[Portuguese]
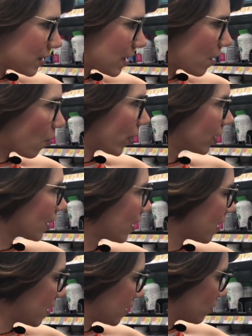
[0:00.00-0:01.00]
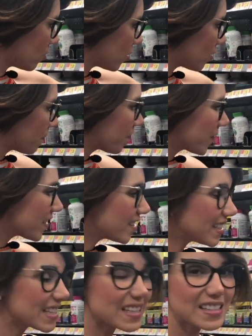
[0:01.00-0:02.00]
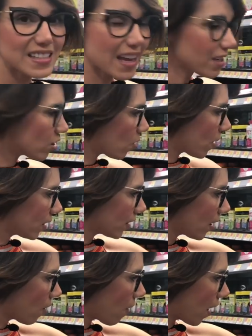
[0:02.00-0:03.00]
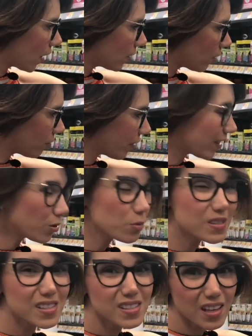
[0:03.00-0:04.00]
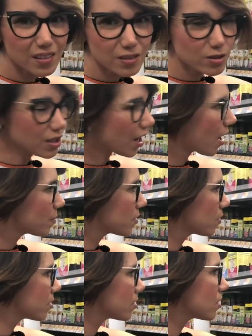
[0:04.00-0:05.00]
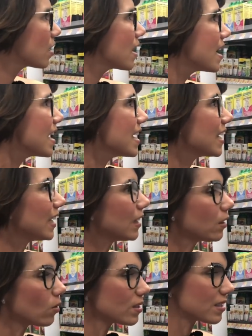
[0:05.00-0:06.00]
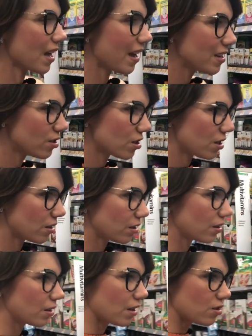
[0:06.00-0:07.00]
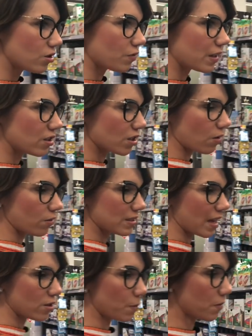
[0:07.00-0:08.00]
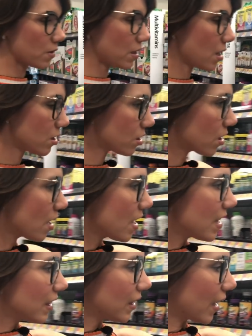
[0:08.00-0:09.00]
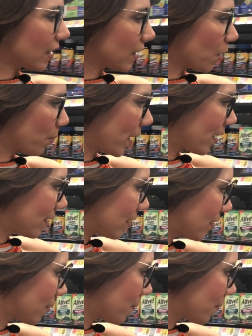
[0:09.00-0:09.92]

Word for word: de 50 anos, 17,44. Vem 200 cápsulas. E no site, a gente vai deixar o site para vocês, tem também